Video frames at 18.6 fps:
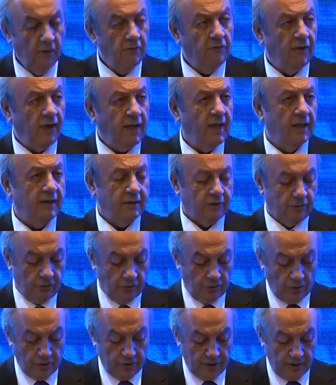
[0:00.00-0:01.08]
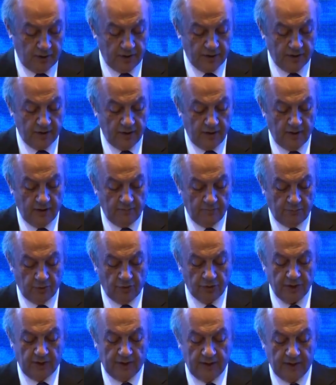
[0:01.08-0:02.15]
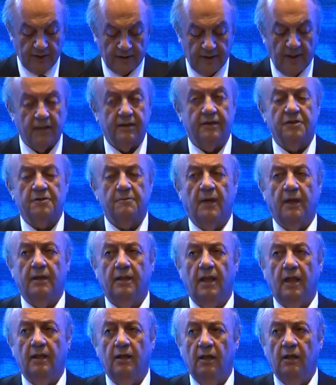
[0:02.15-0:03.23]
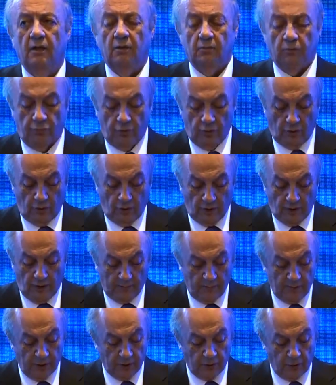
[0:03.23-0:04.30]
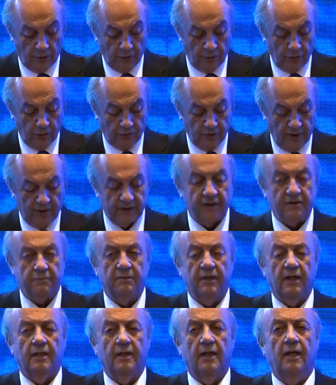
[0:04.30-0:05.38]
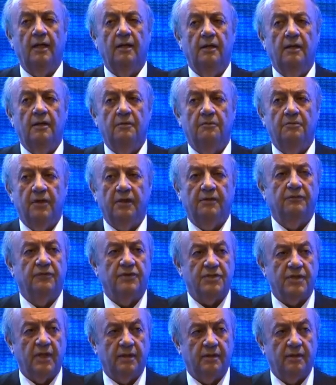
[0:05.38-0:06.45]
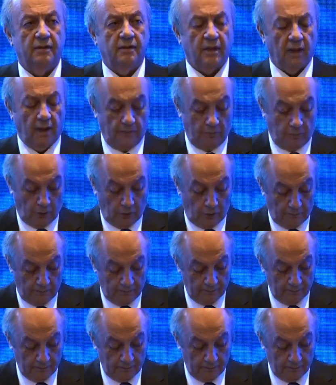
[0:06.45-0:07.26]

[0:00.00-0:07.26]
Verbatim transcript: Fakat gösterişli projeleri tartışmaktan bu önemli konuyu tartışmaya da pek fırsat kalmıyor.